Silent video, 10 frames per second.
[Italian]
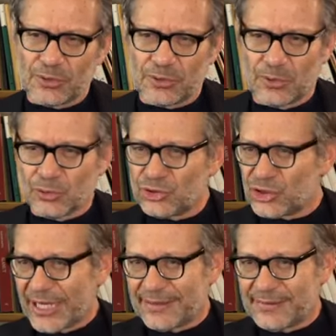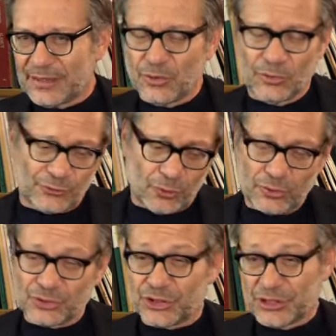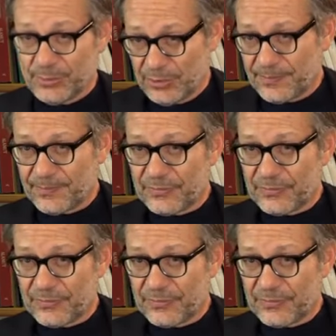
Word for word: eh, oggetti, non solo il cibo.